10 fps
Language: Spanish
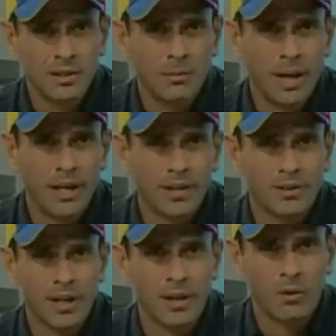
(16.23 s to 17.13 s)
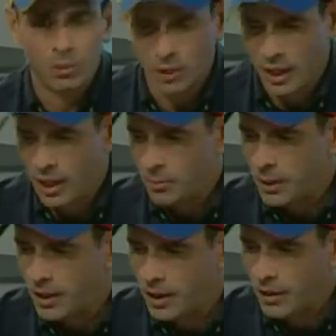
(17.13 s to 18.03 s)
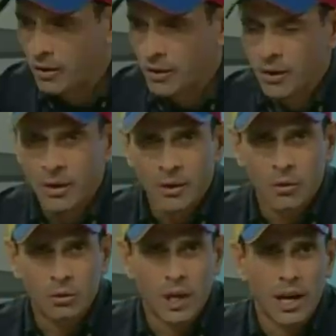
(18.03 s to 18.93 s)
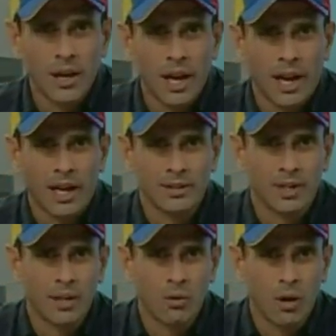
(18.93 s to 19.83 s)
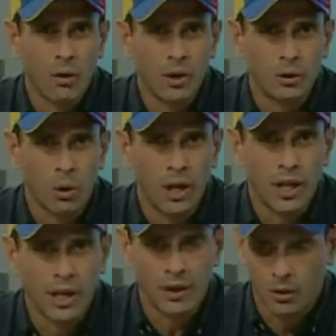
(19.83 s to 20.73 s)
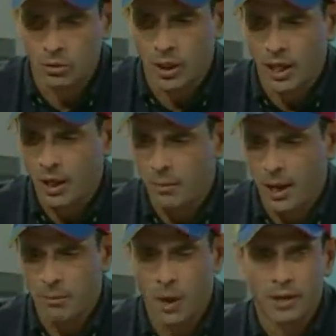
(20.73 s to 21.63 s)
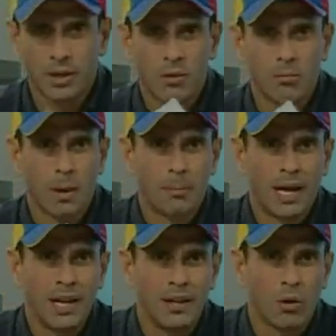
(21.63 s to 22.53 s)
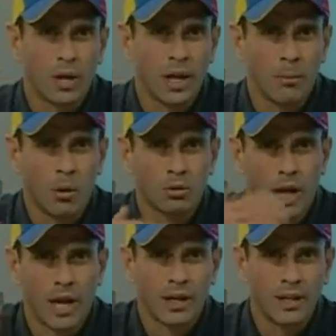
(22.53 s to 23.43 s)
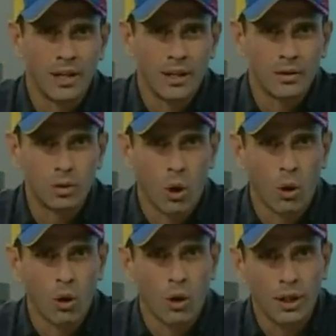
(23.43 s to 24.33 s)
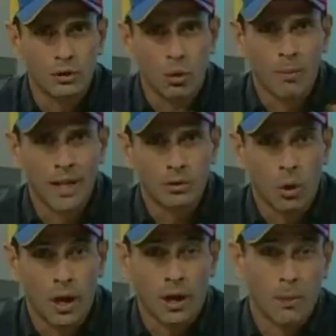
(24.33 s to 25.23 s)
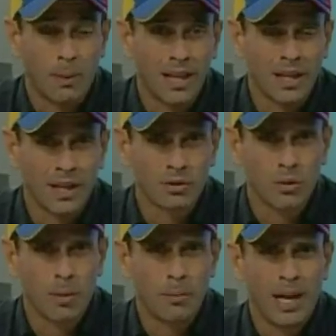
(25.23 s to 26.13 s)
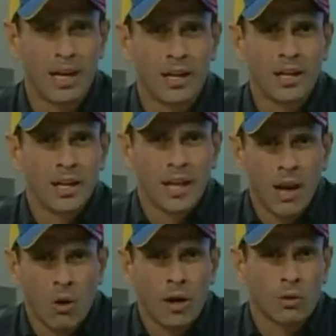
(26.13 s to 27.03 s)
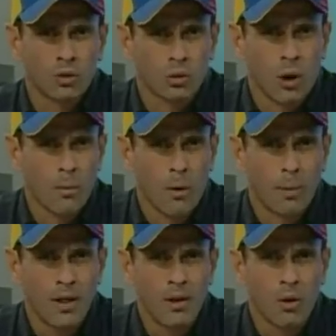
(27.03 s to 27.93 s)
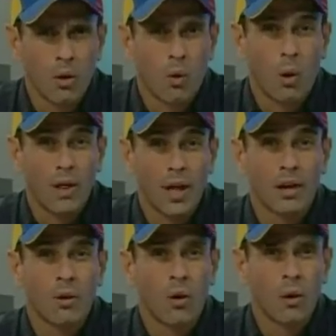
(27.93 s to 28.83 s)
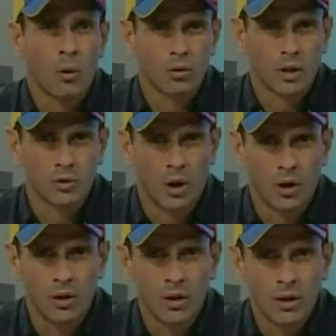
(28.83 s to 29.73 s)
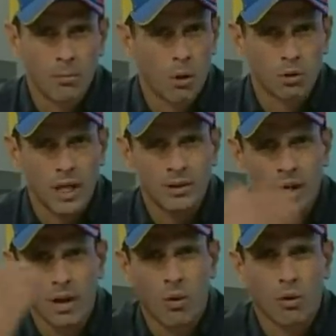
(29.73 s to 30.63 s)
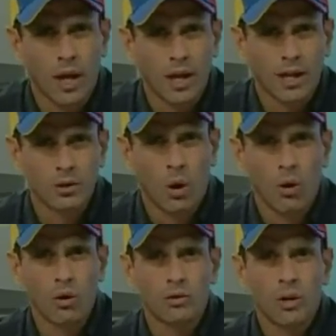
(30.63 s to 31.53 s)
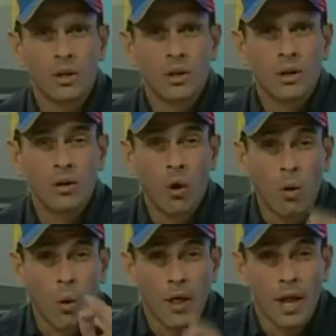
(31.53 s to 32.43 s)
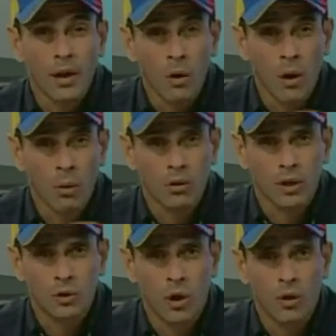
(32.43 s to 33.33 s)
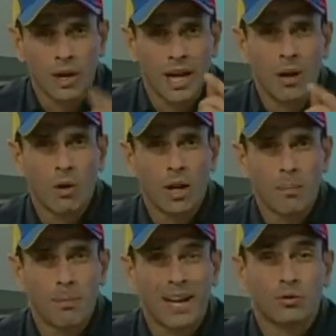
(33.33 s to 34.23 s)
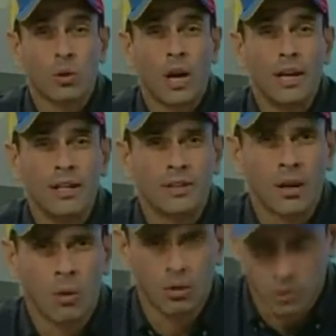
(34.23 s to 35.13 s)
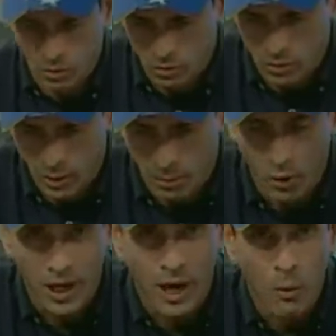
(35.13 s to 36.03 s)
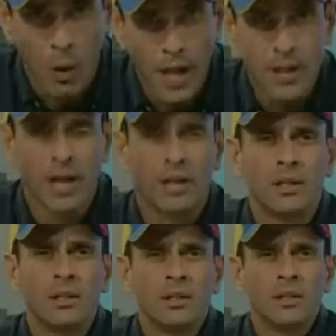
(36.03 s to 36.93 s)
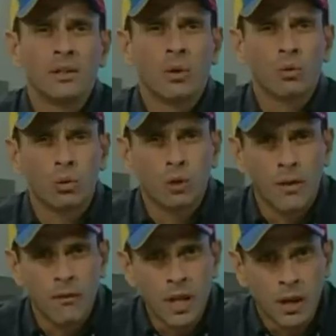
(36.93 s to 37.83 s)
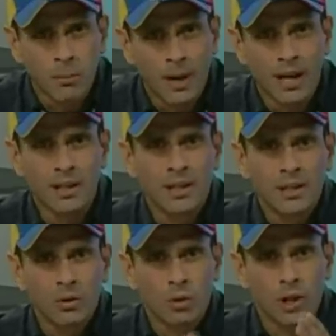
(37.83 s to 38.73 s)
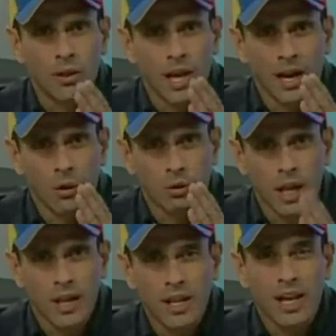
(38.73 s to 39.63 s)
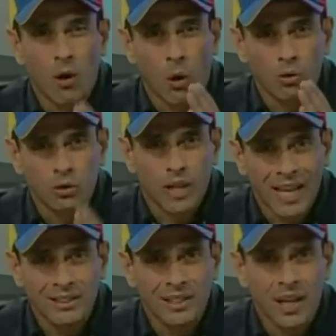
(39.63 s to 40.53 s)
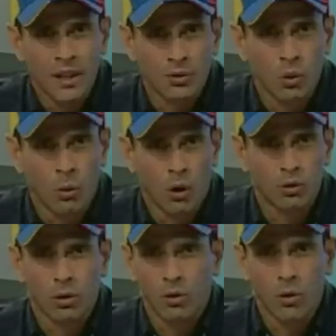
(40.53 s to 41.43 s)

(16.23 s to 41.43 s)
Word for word: Imagínese, usted le pide, usted le llegan a hacer una auditoría y que usted nada más muestre un papel y no quiera mostrar todos los instrumentos que respaldan esos papeles, que es lo que nosotros hemos pedido, los cuadernos de votación importante recordarle a todos los cuadernos de votación, que es lo que personaliza el voto, donde usted pone la huella, donde usted firma, donde deja usted allí constancia de su voto.